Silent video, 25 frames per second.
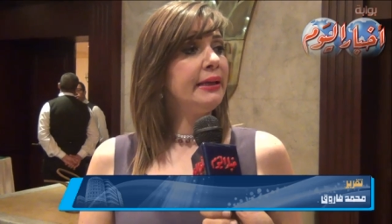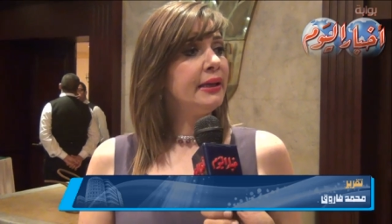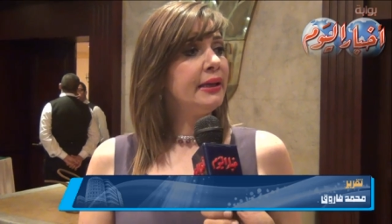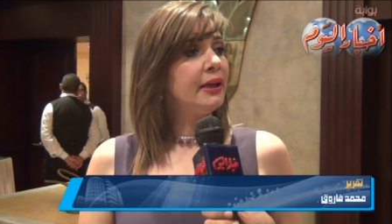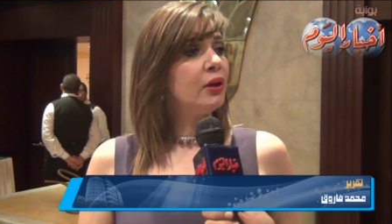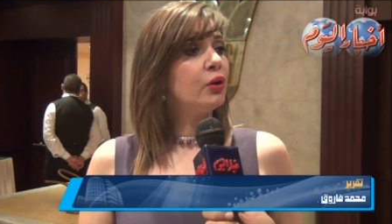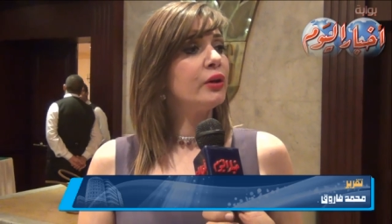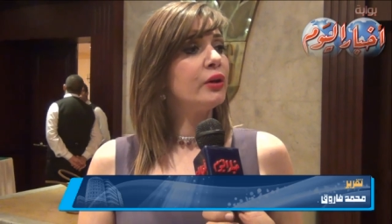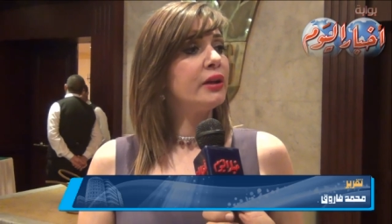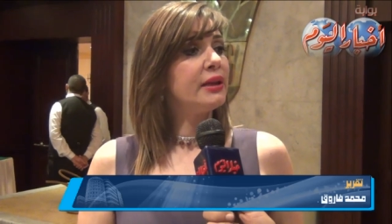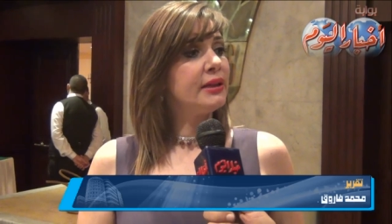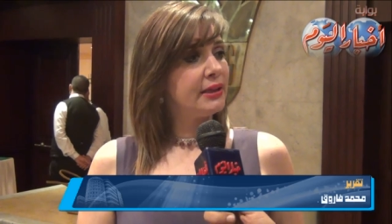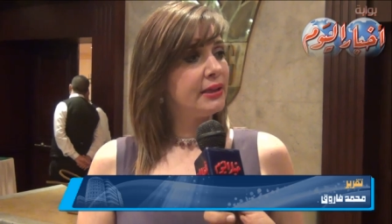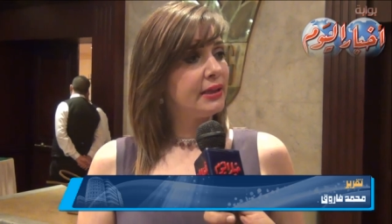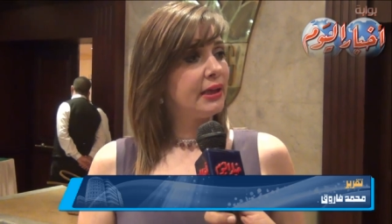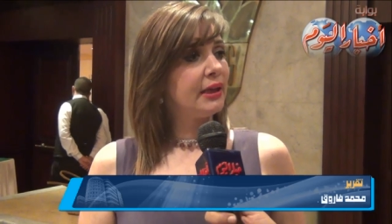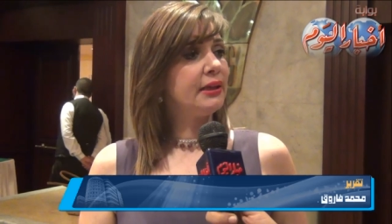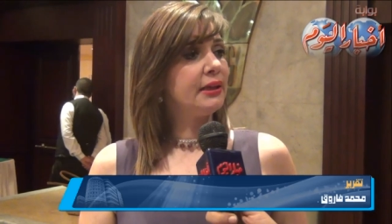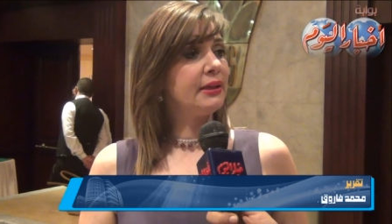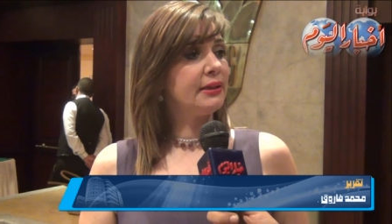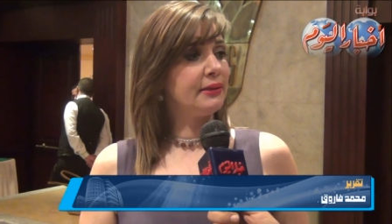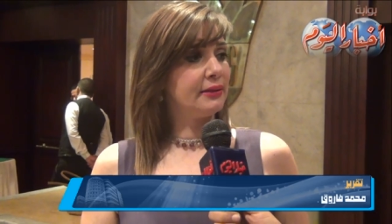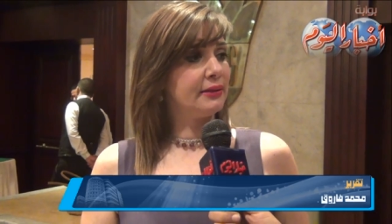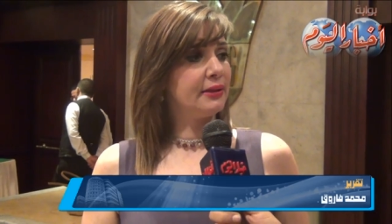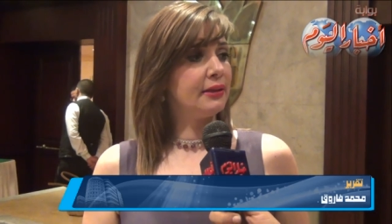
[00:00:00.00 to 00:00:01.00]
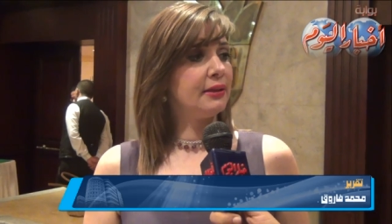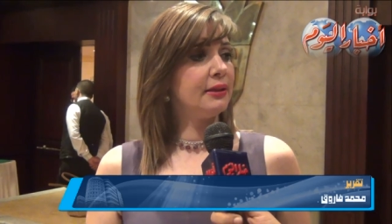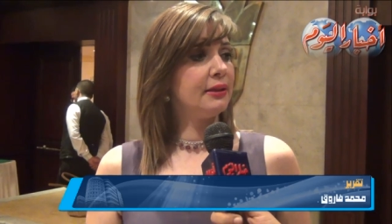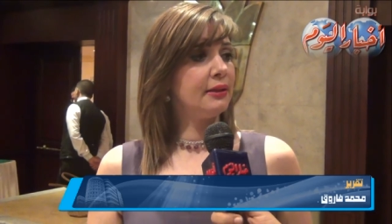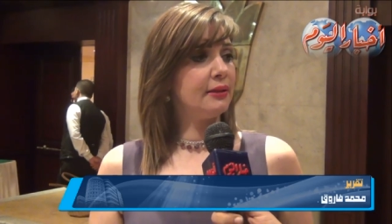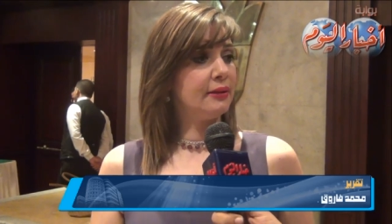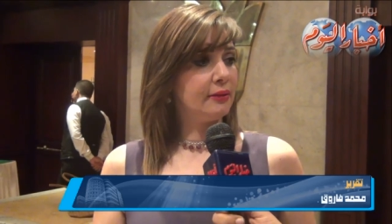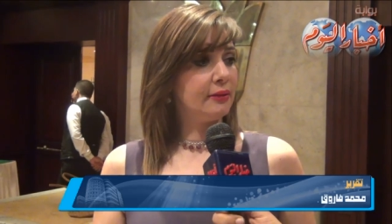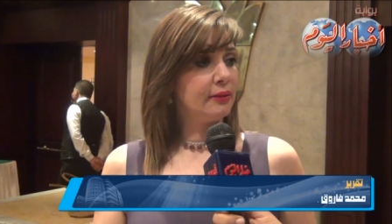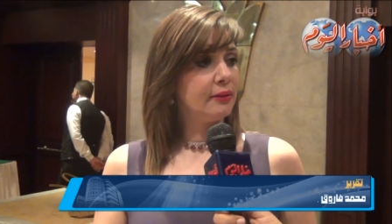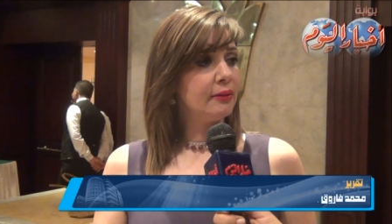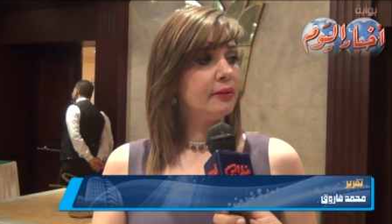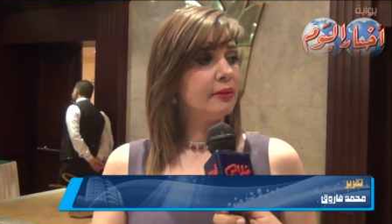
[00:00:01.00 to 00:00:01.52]
هي اوريدي كانت
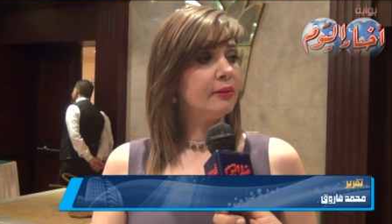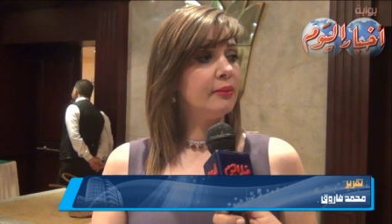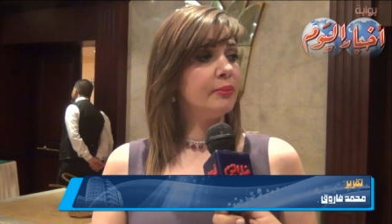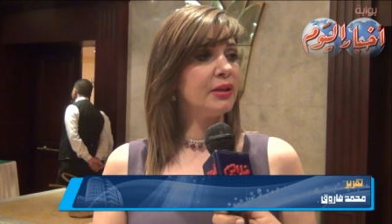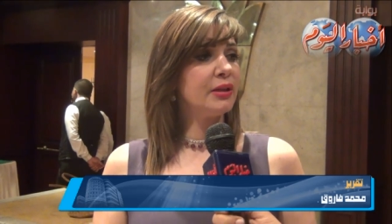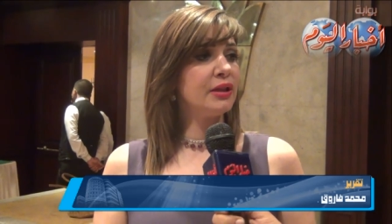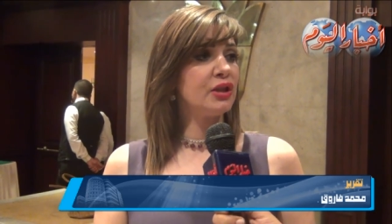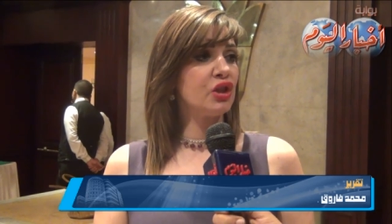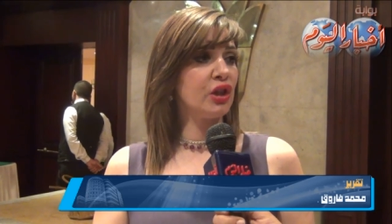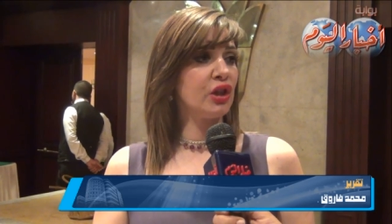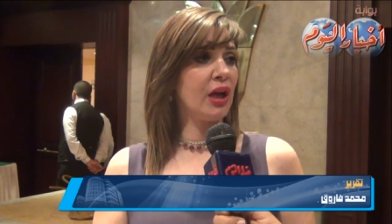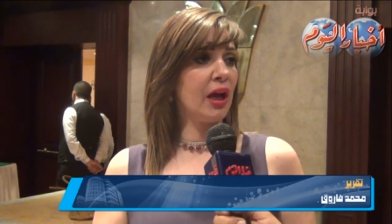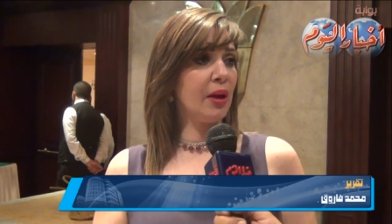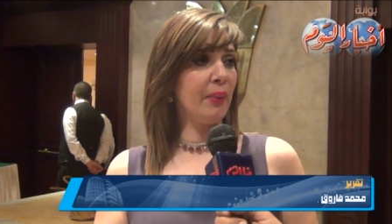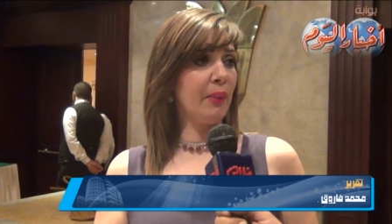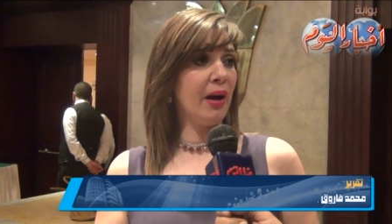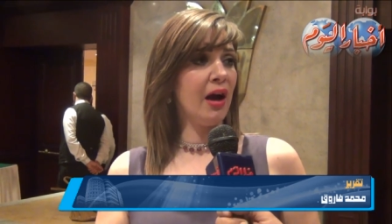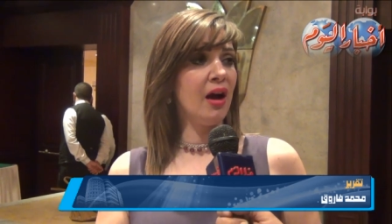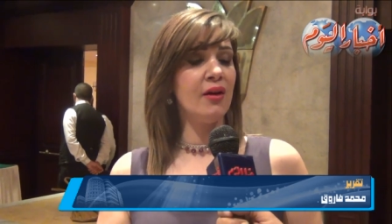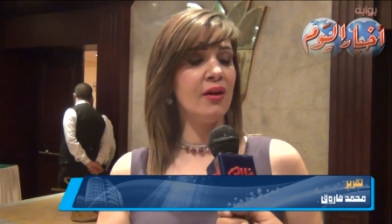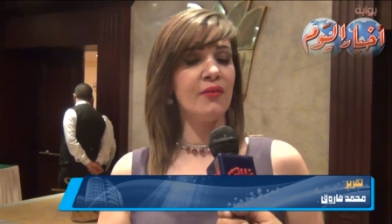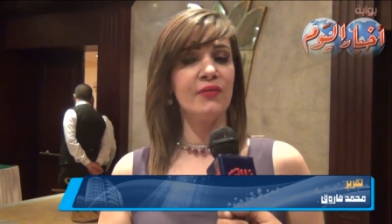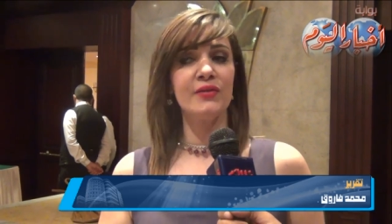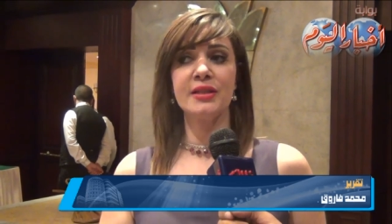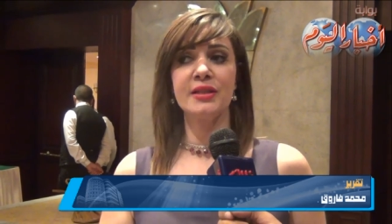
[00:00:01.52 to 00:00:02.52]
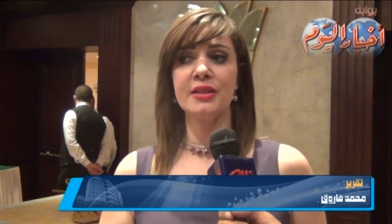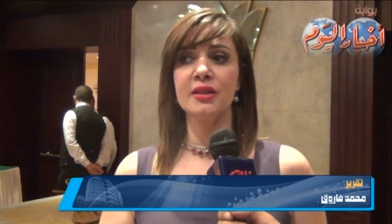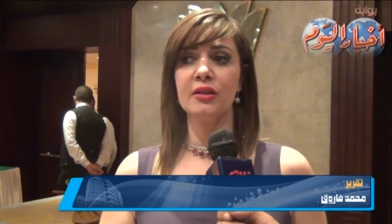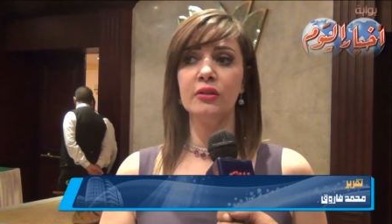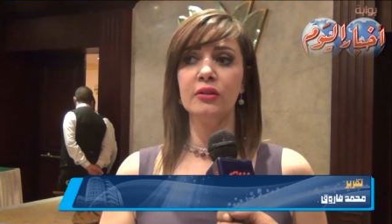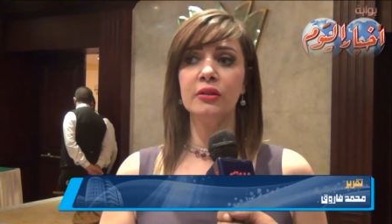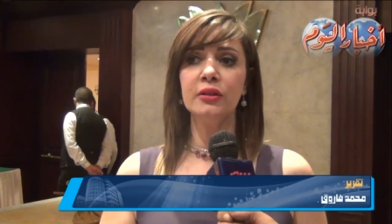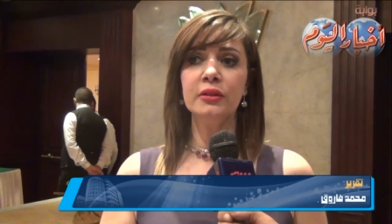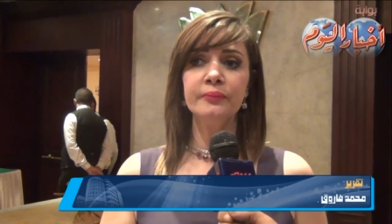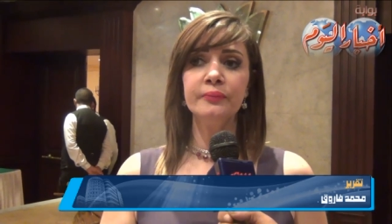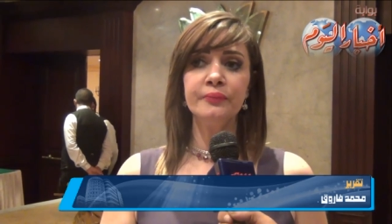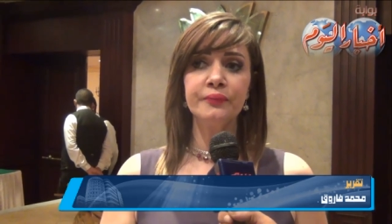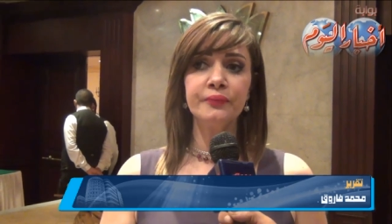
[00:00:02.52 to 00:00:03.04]
بتشتغل معاها في
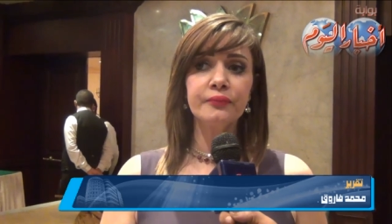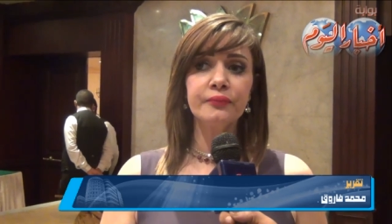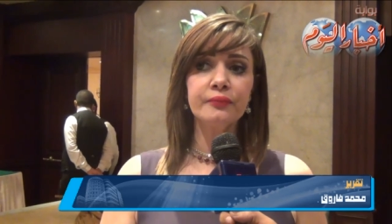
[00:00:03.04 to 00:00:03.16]
الصاله